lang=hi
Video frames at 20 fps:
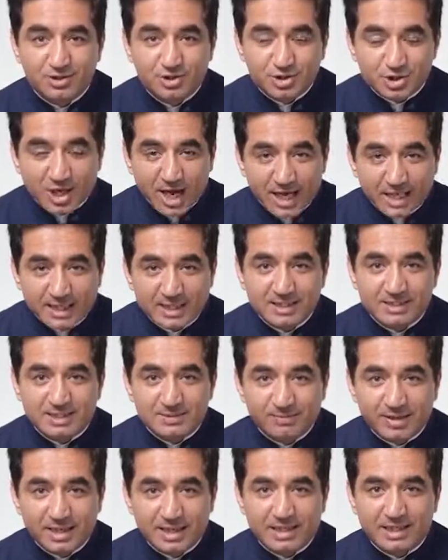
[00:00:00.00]
ड्राइनेस
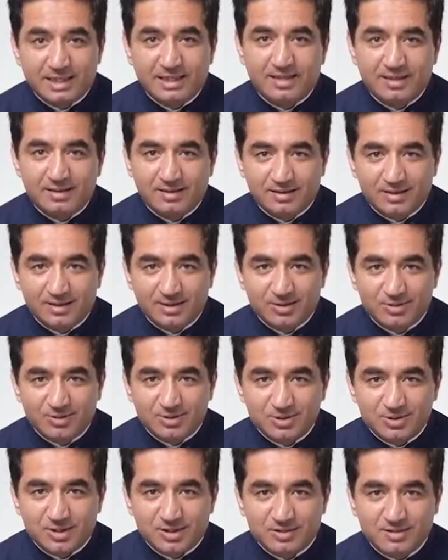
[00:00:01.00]
मेंटेन नहीं
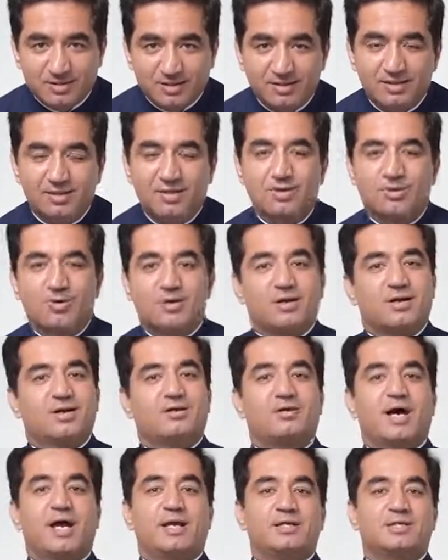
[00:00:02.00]
हो सकती और अगर
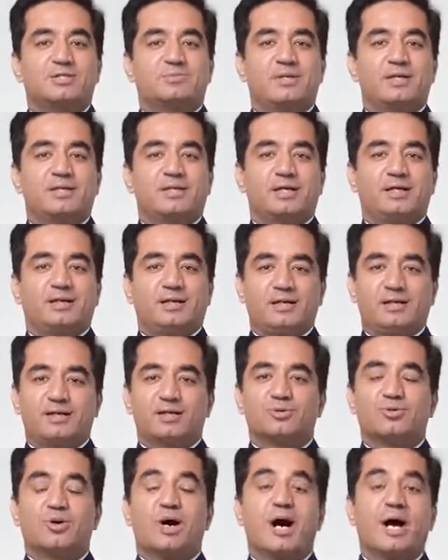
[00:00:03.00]
ड्राइनेस मेंटेन नहीं
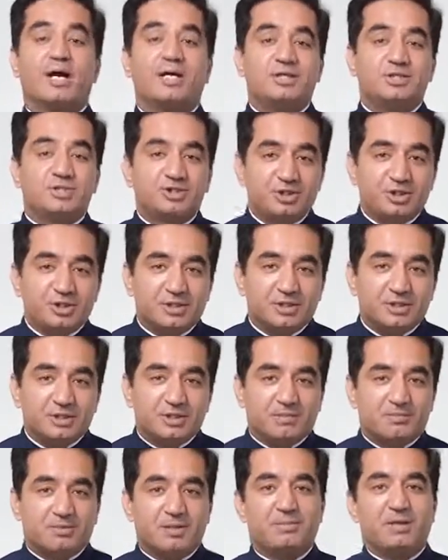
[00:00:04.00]
है तो हाइजीन
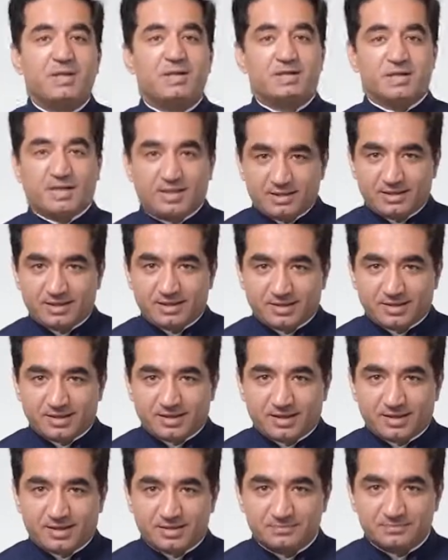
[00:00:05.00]
भी मेंटेन नहीं
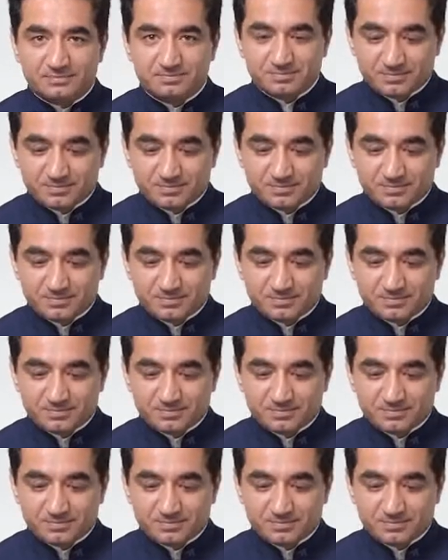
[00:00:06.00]
रहेगा